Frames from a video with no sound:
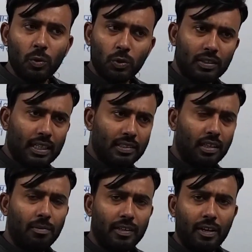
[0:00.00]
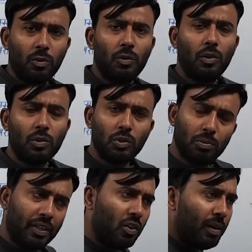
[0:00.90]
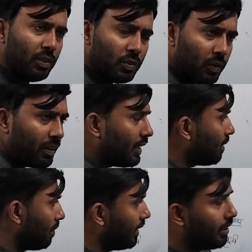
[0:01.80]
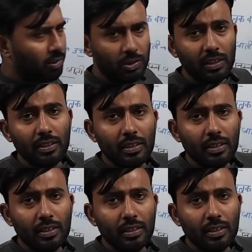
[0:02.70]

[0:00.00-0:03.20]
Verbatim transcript: उसका शासक बनाया और कुछ महीनों बाद उसको भी खत्म करके खुद